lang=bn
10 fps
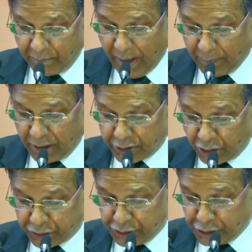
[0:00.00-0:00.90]
মামলা
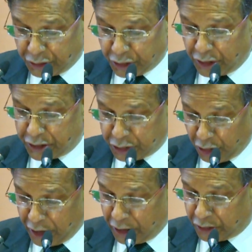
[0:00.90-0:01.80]
জট নিরসনের
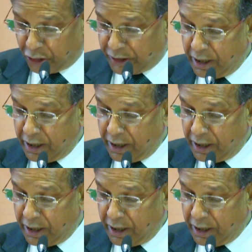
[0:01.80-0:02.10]
সহায়ক